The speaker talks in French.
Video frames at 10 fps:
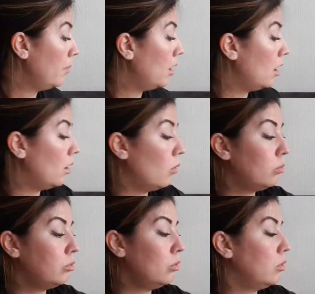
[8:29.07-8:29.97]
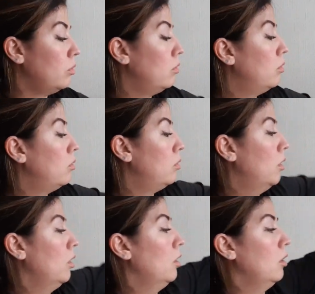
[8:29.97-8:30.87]
Mais au bout de,
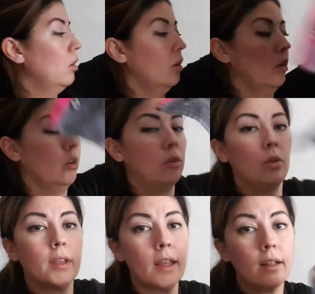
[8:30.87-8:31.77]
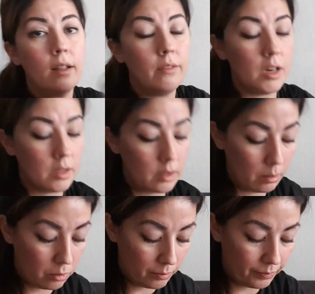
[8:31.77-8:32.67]
de lavages,
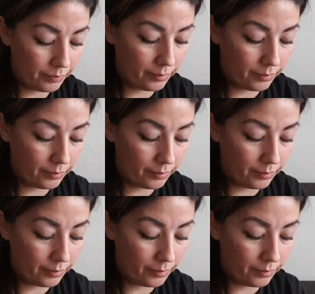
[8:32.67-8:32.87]
c'est bon.